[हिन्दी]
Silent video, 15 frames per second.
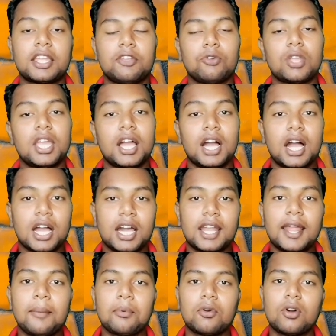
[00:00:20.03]
क्योंकि अगर
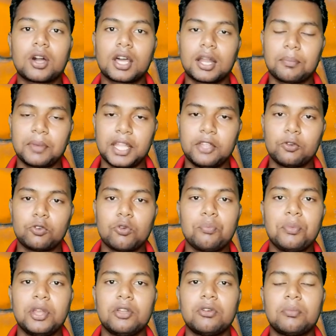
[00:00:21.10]
आपको अगर अपने यूट्यूब
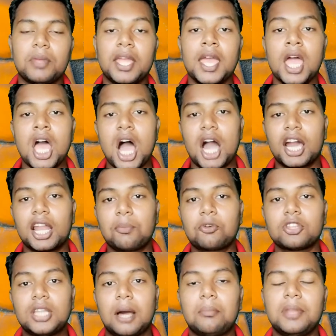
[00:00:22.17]
वीडियो में अगर
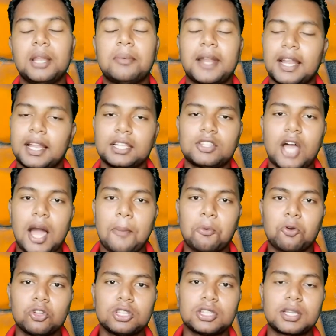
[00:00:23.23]
आपको थमनेल बनाना है तो
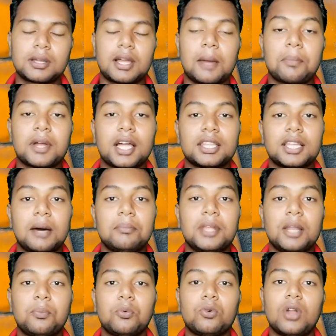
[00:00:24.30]
आपको आपका
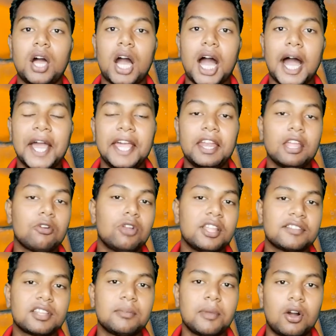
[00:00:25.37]
थंबनेल पूरा हाई
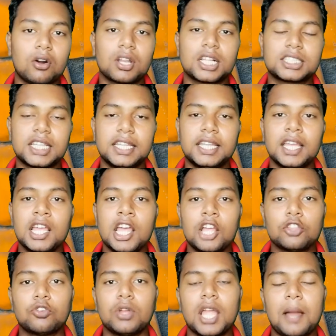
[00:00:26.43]
रेगुलेशन में होना चाहिए
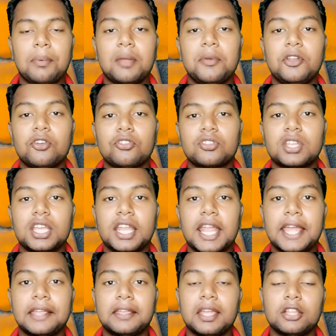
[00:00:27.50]
तो ही आपकी वीडियोस की
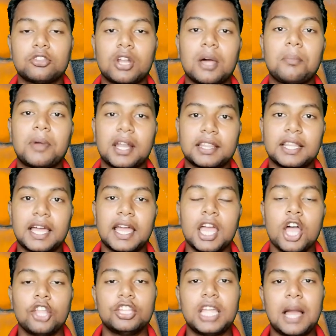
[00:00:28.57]
रैंकिंग थोड़ा बढ़ता है
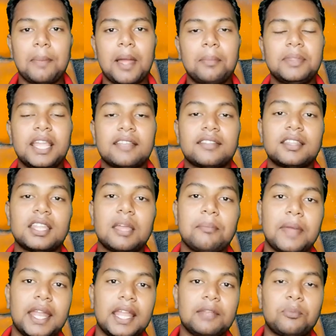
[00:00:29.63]
तो यहाँ पे आप देख सकते हैं कि
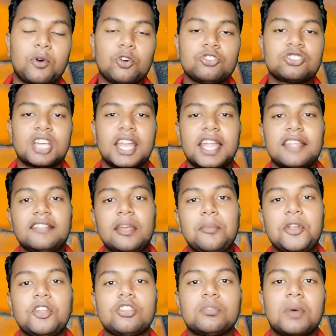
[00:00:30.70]
मैंने बहुत सारे ऐसे
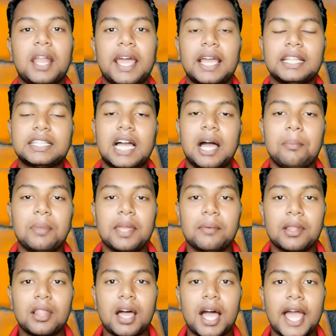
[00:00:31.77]
वीडियोस बनाया जहाँ पे
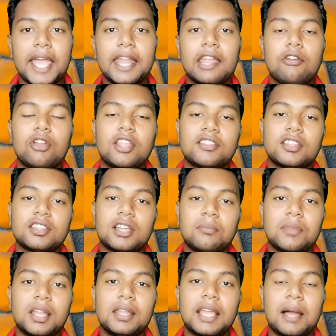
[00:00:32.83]
मतलब हाई रेगुलेशन
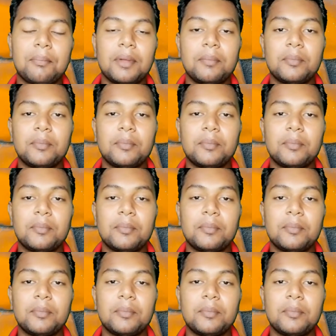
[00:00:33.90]
थंबनेल यहाँ पे